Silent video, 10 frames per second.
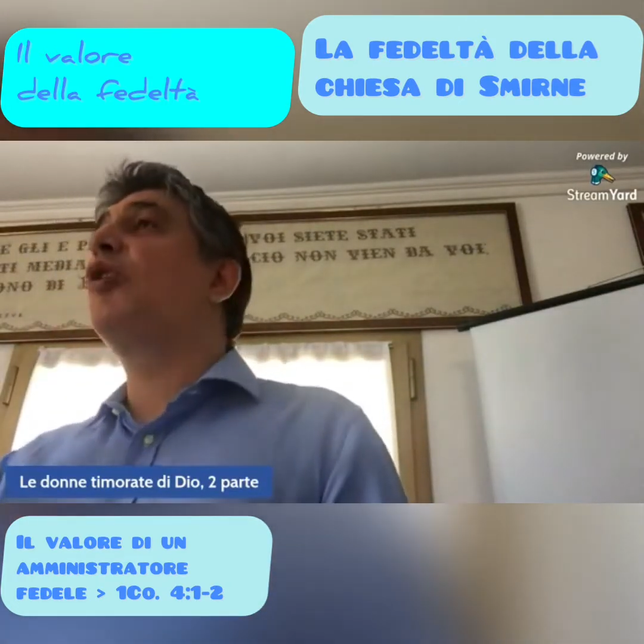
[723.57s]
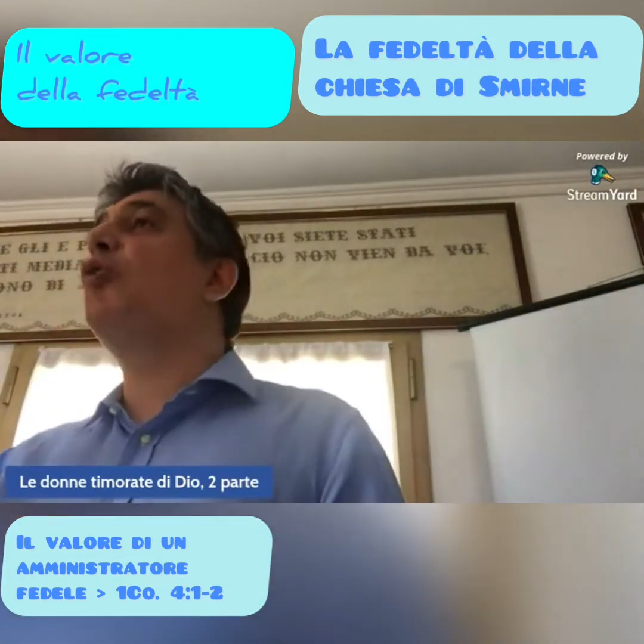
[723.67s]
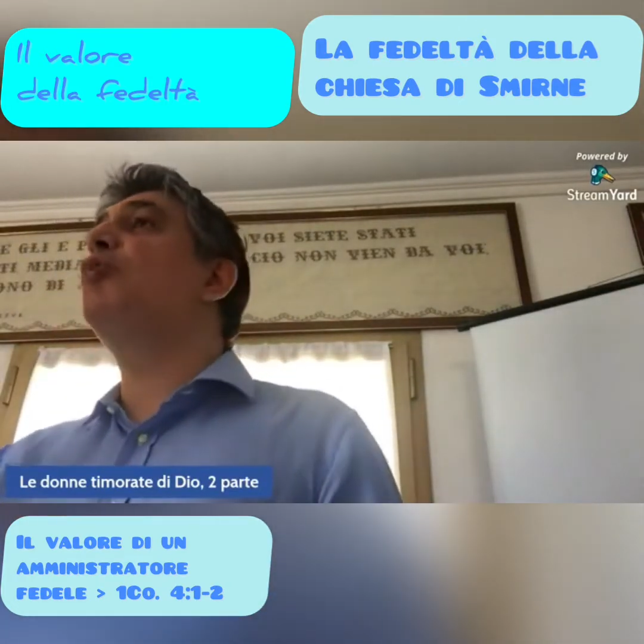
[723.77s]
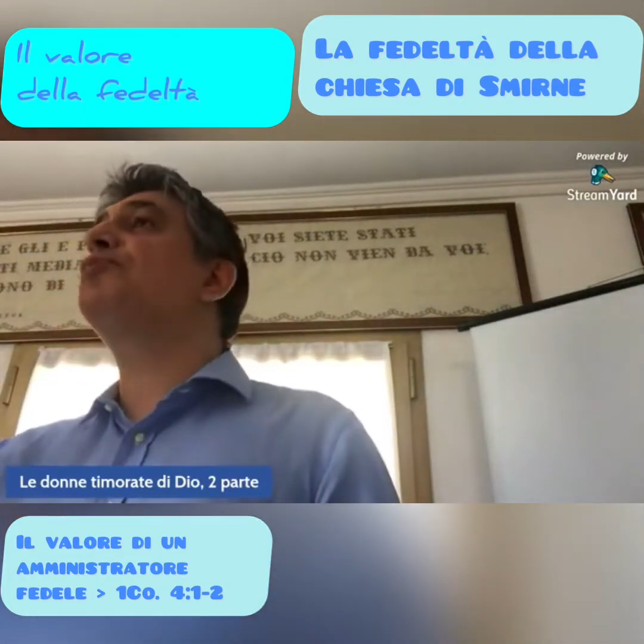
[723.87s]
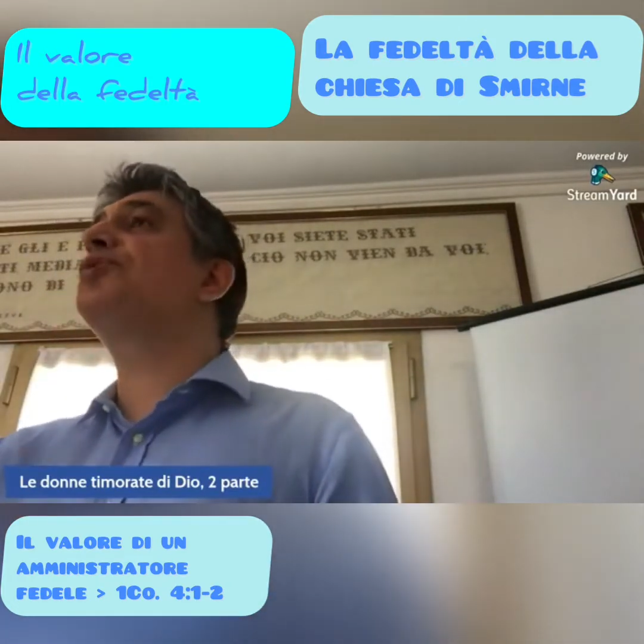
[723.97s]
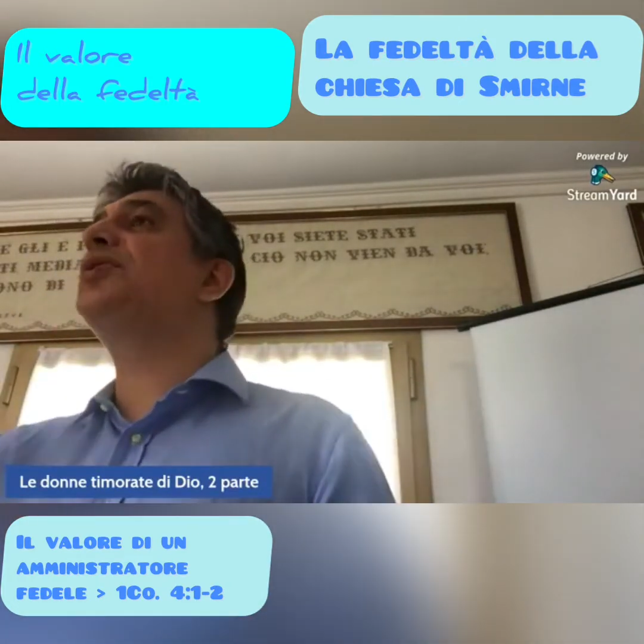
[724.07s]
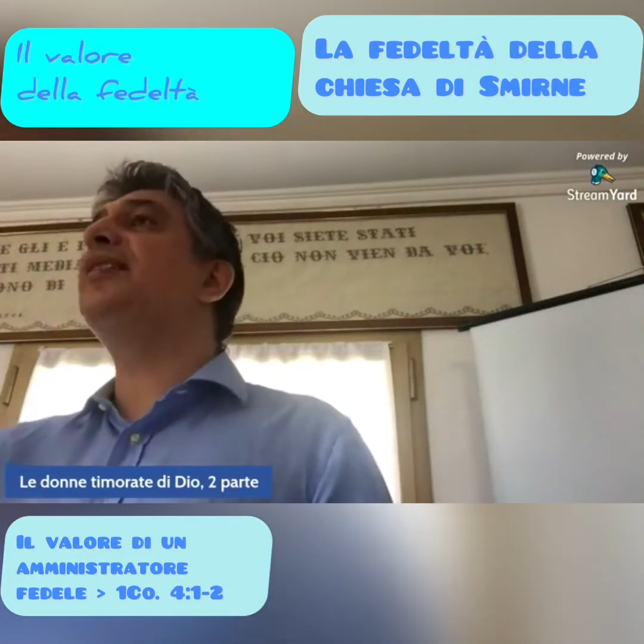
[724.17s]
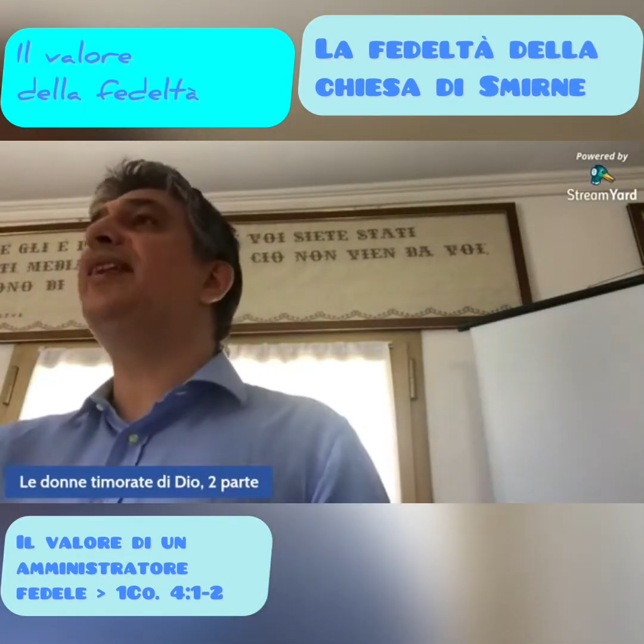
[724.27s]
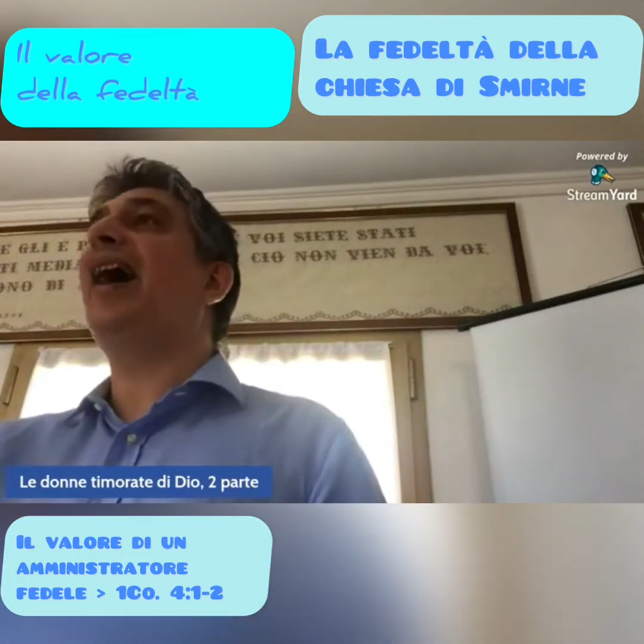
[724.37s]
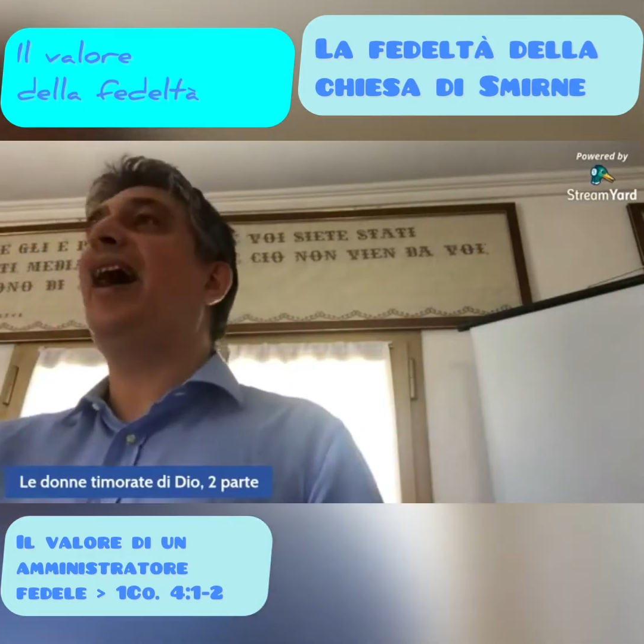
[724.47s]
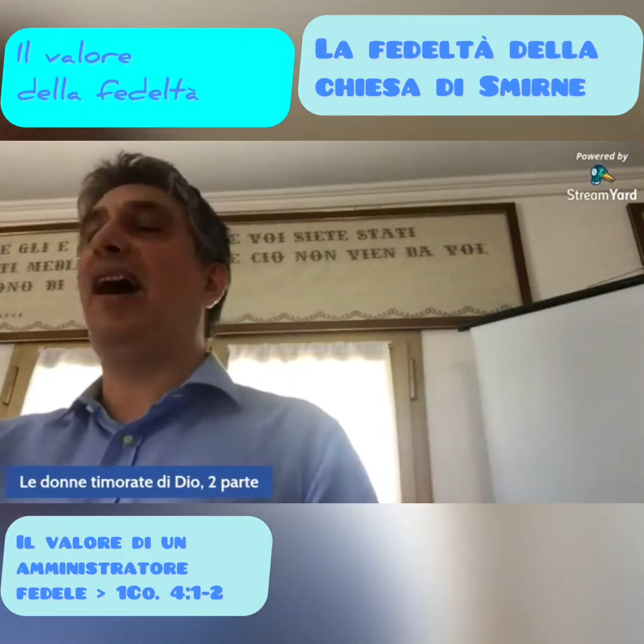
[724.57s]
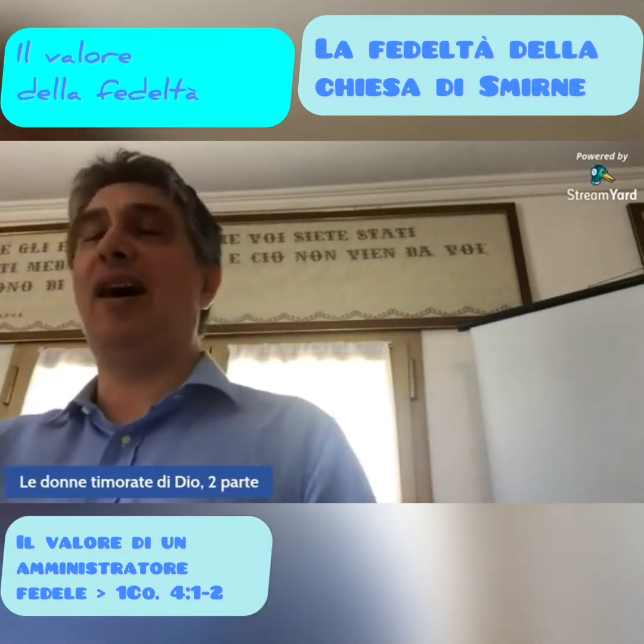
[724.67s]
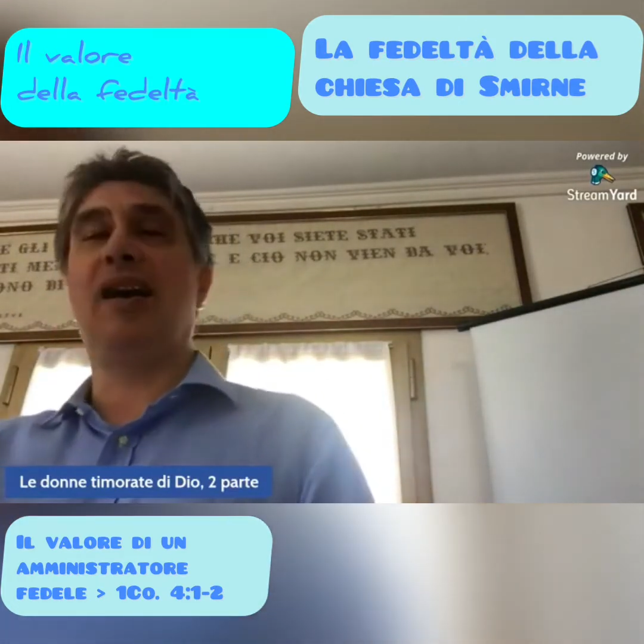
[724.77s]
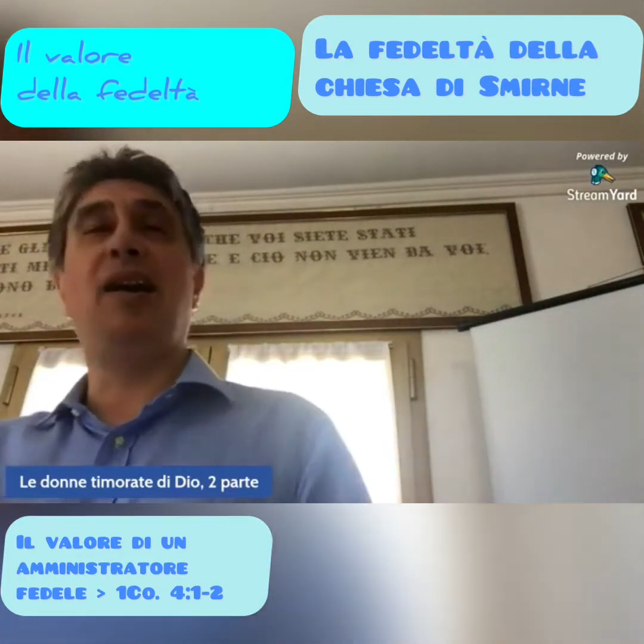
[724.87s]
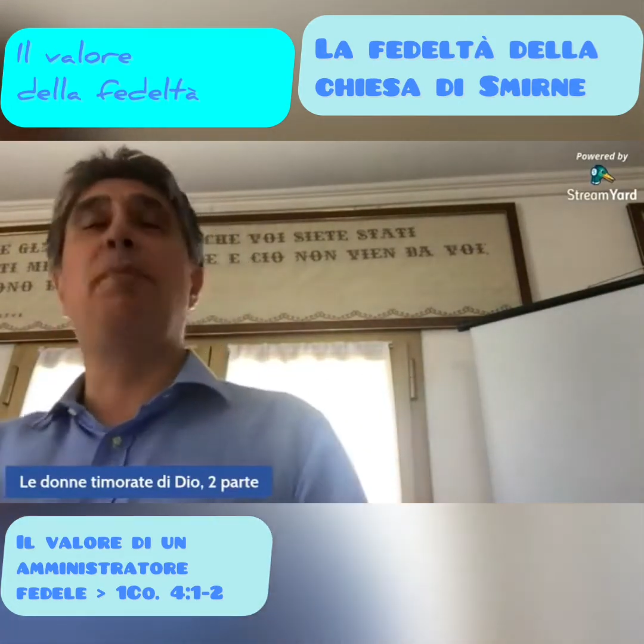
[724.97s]

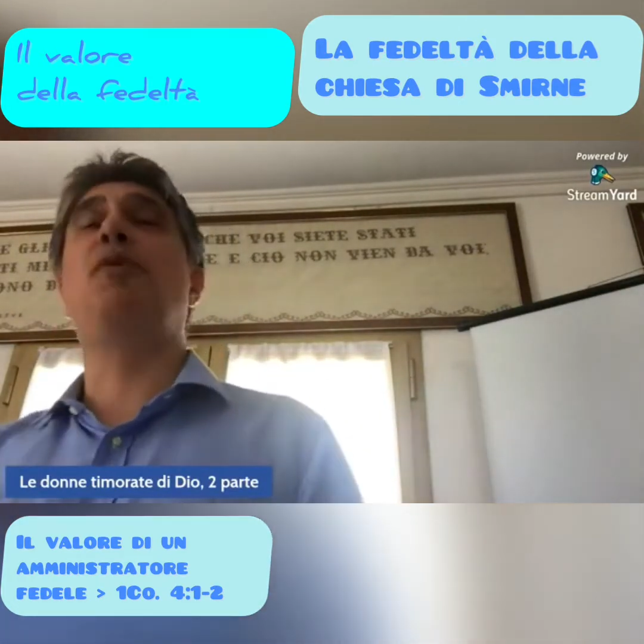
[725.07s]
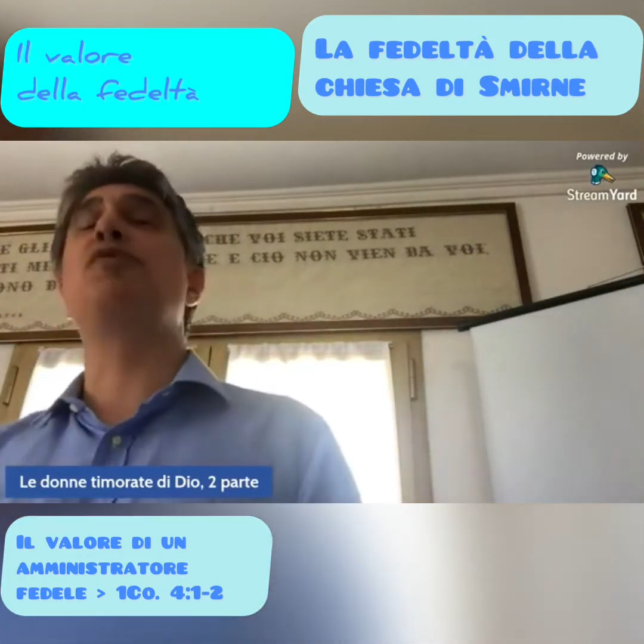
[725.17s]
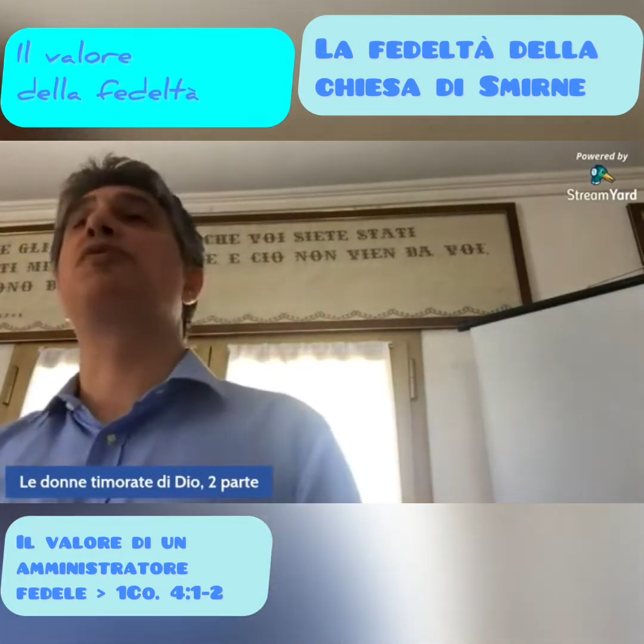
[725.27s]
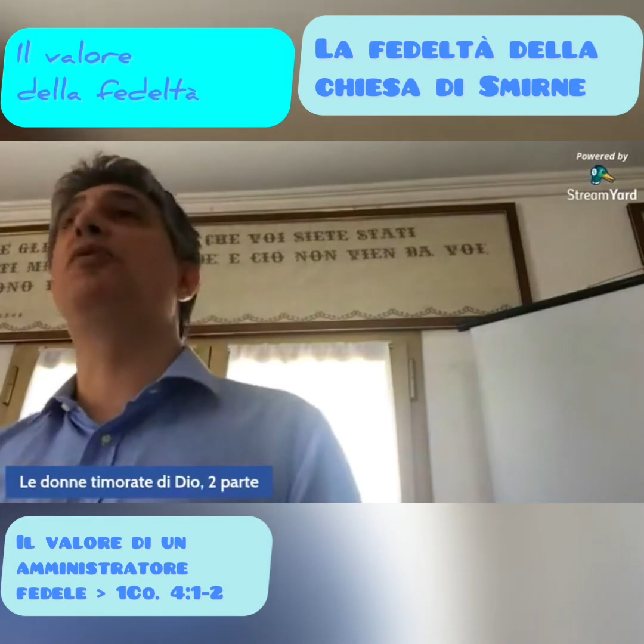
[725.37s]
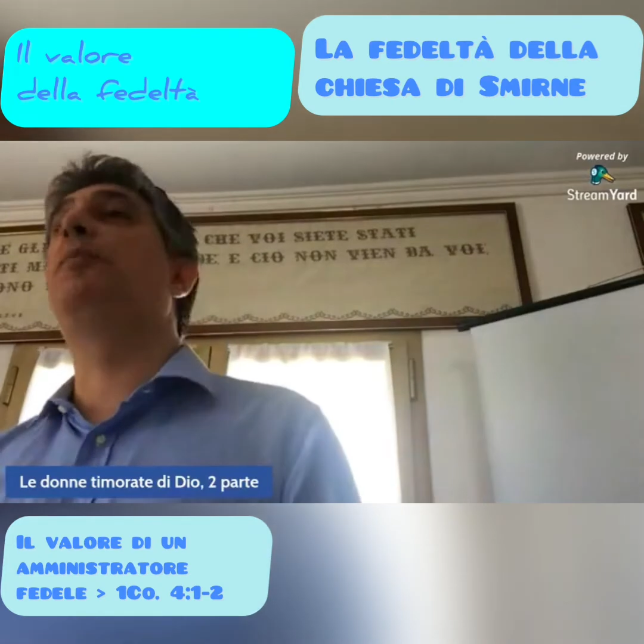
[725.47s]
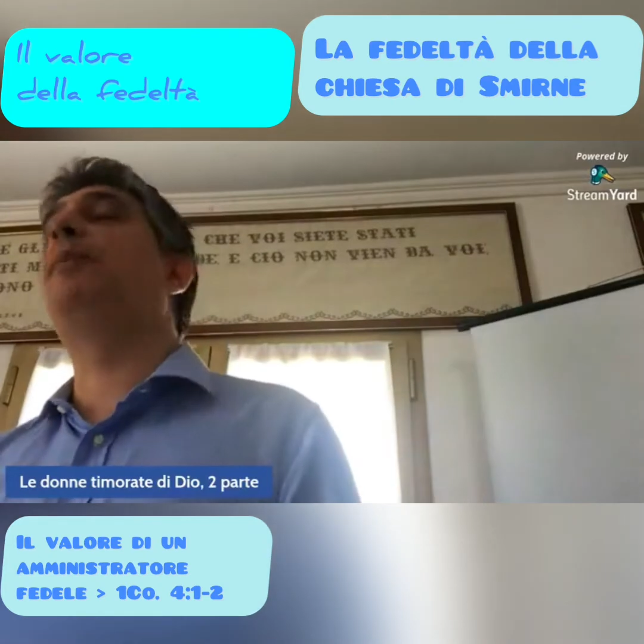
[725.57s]
considerare l'Apostolo